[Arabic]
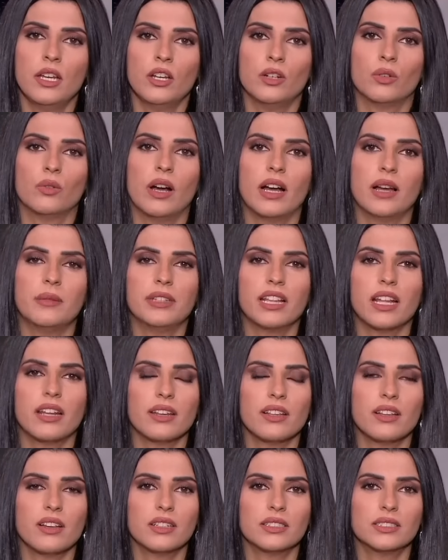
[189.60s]
ومن
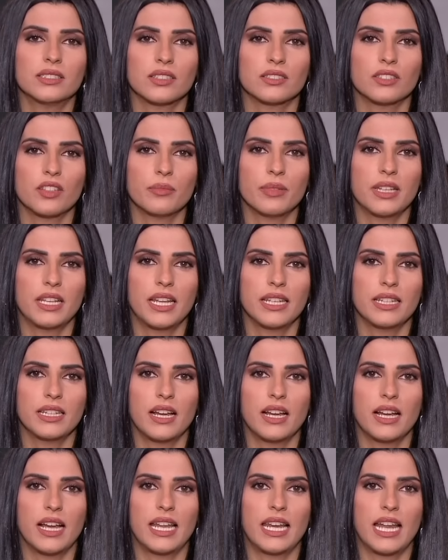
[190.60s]
الرياض ينضم
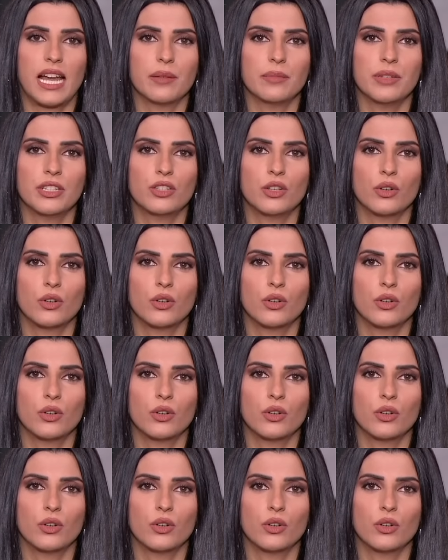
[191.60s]
إلينا العميد